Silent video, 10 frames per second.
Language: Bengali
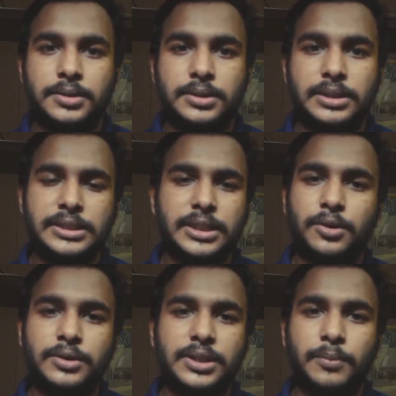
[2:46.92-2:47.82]
তিন চার
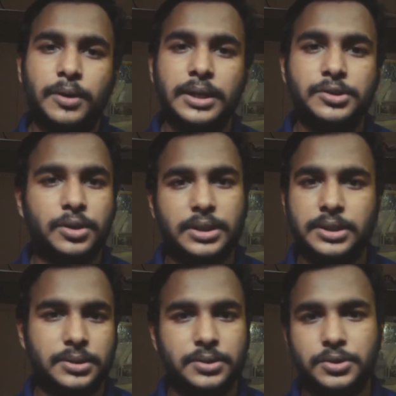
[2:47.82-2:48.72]
ঘন্টা পরেই জ্বরটা
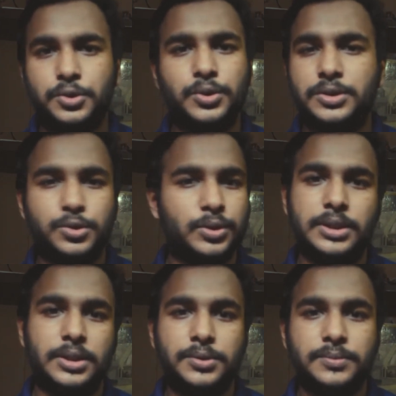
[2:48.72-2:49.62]
ছুটে ছুটে
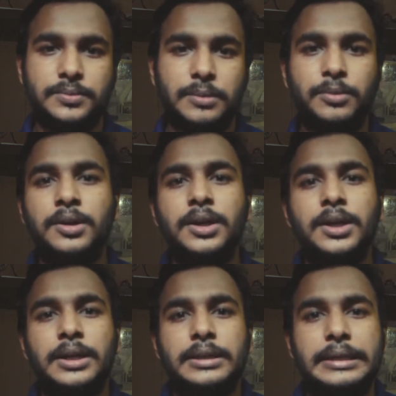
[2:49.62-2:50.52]
যেত এবং
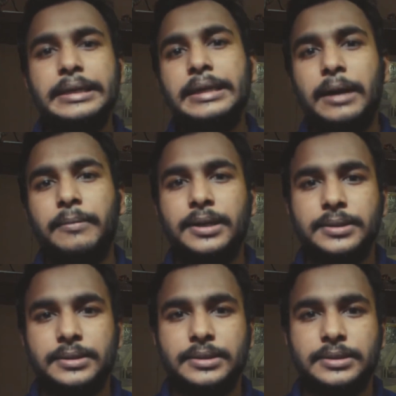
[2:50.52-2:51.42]
ঠিক আবার
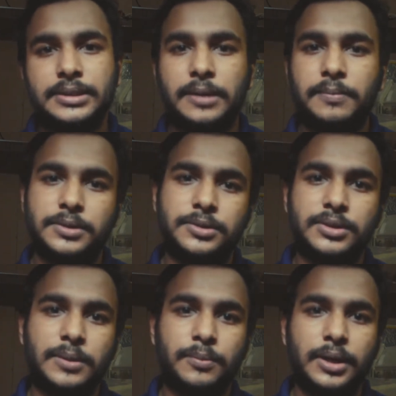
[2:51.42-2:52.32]
চার পাঁচ
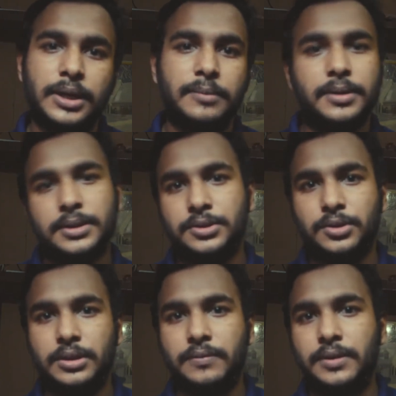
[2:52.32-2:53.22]
ঘন্টা পরেই আবার
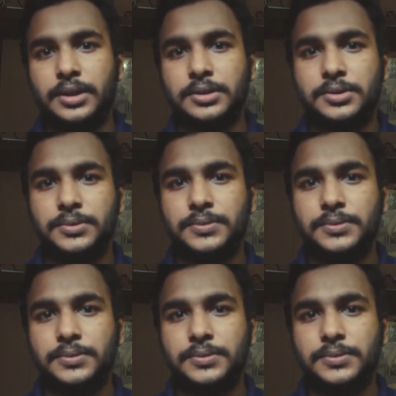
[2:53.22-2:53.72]
জ্বরটা ফিরে আসতো